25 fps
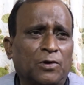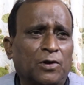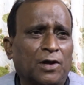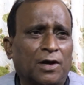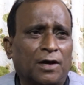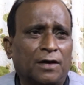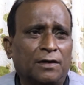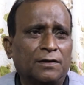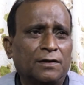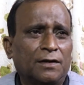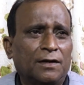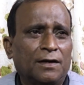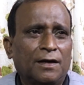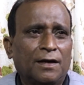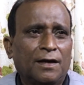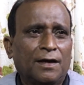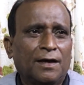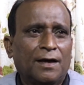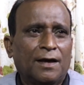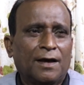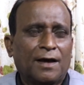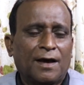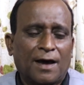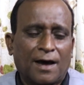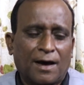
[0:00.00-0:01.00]
বলার
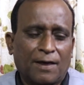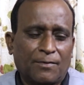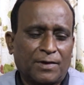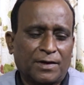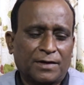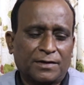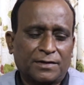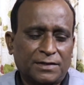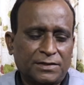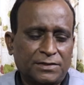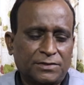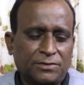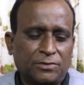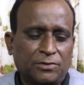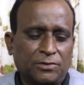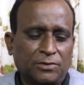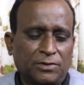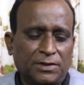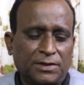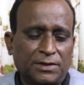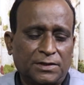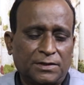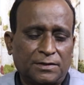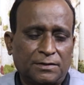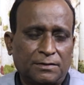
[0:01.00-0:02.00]
আমার কিছুই